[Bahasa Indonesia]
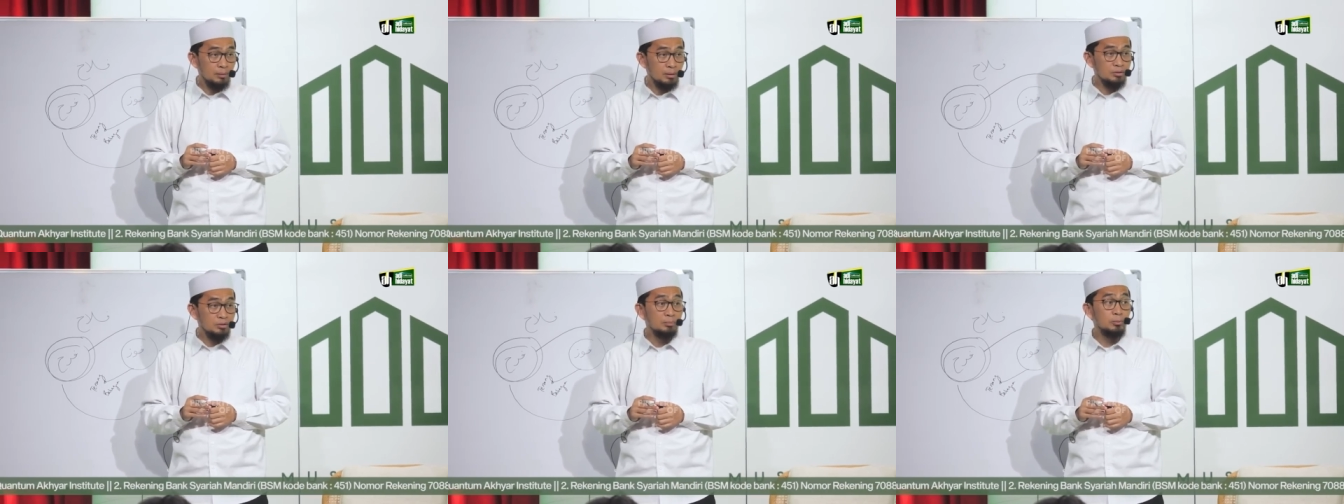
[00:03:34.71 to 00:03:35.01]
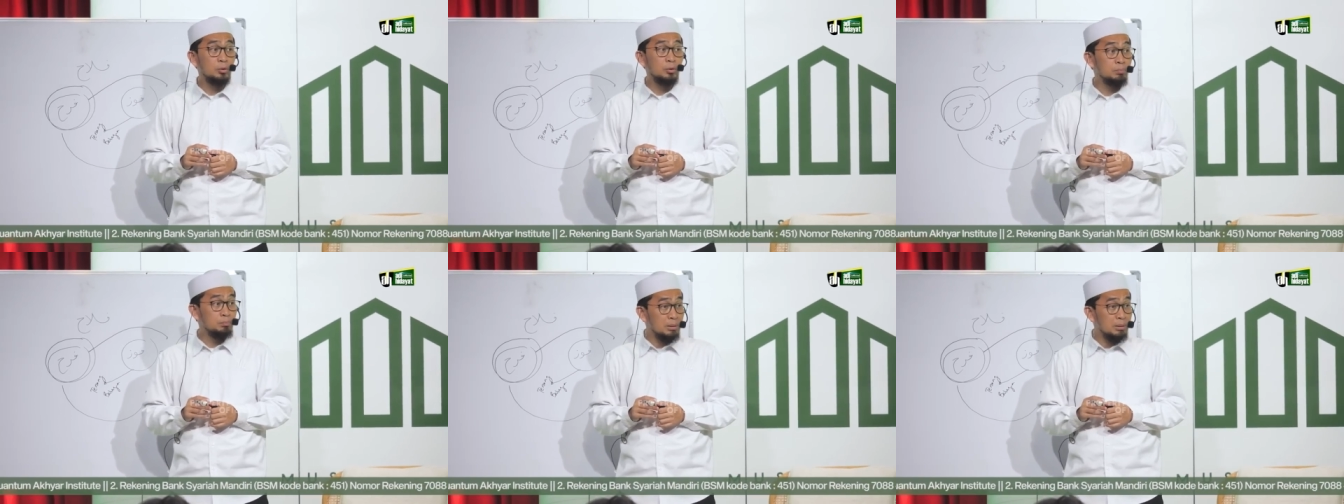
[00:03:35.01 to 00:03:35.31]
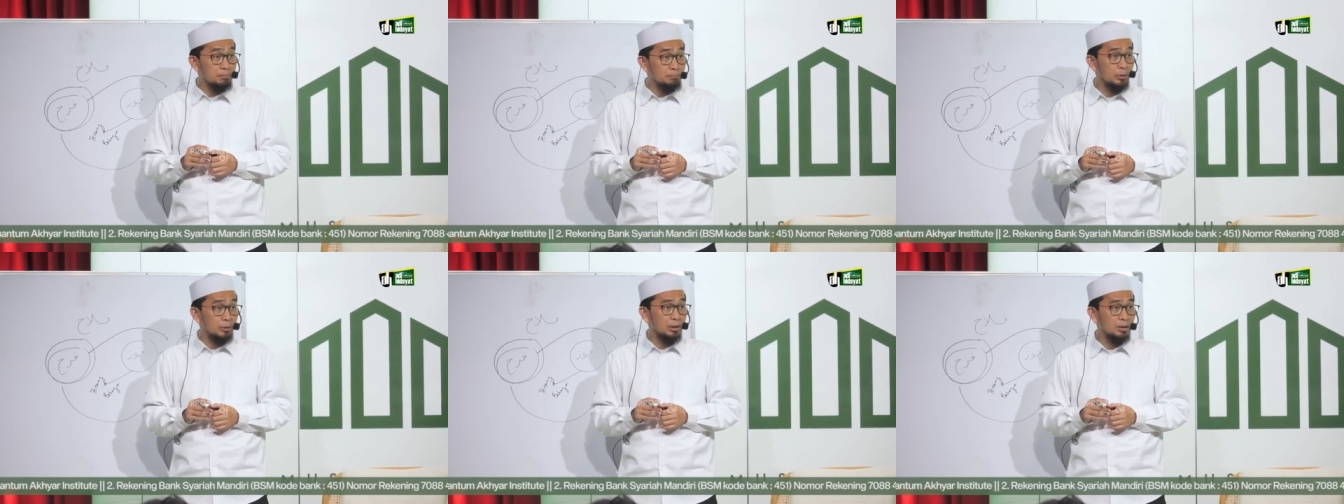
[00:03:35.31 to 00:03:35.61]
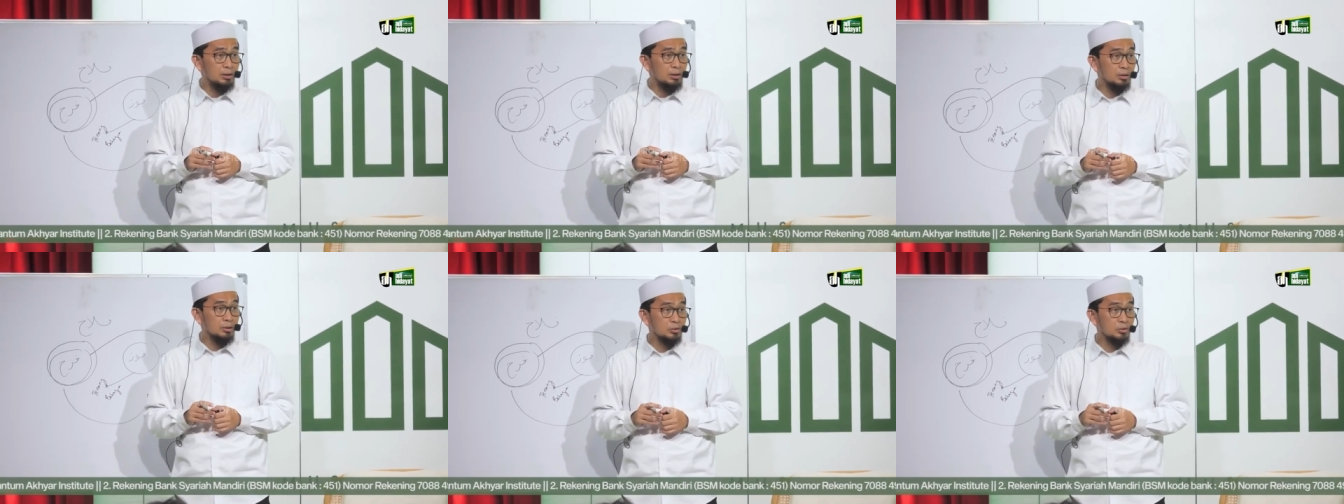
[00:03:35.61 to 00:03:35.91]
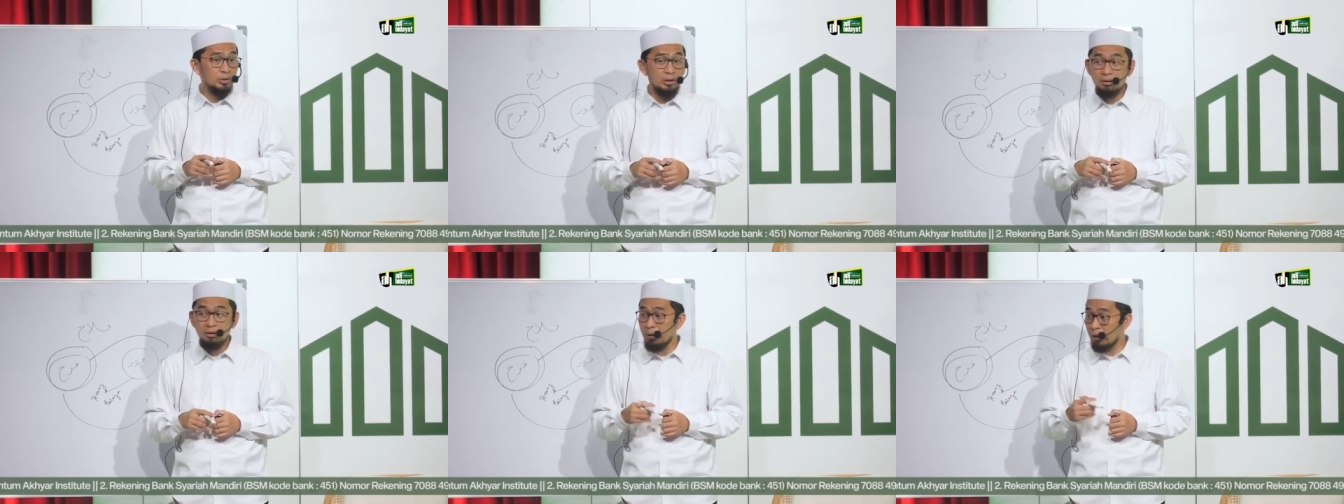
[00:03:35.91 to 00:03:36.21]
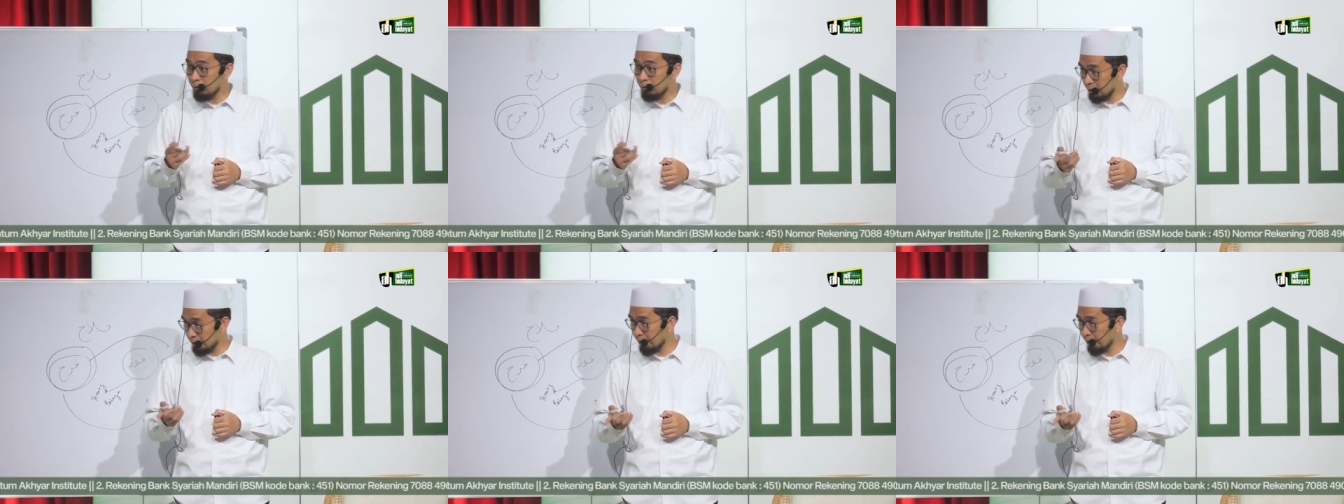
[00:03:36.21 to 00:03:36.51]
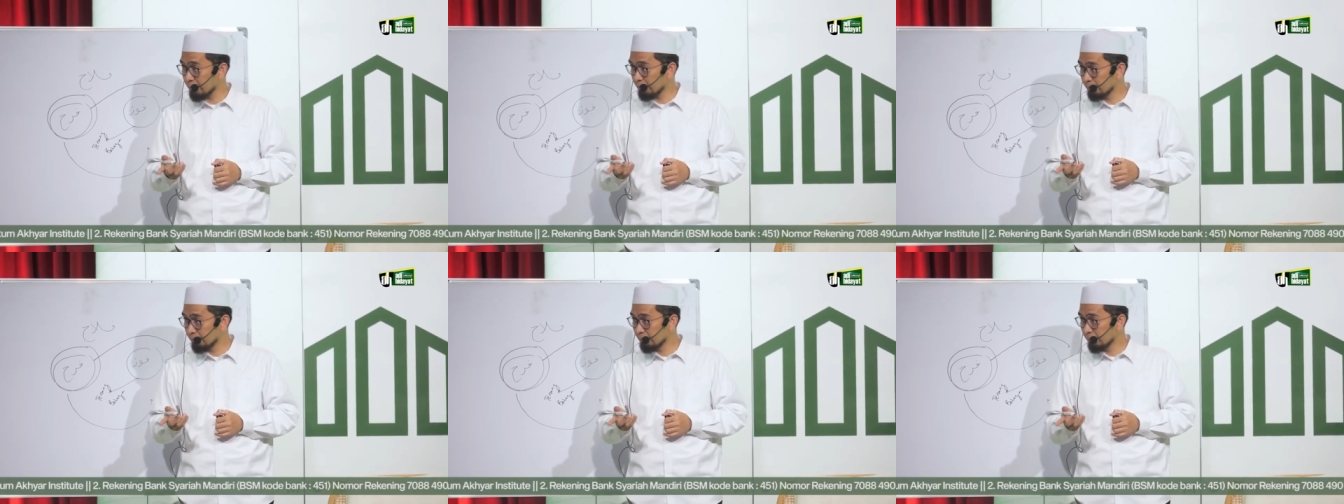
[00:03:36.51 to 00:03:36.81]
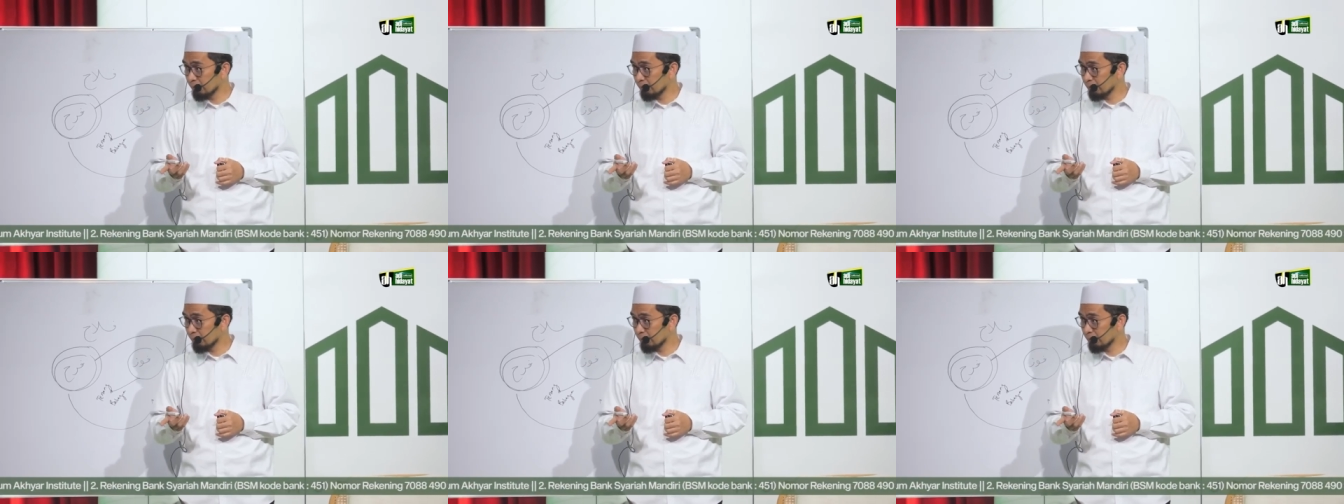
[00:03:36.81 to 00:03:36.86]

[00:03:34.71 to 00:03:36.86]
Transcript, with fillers: Sebelum mimpi, sudah dibangunkan.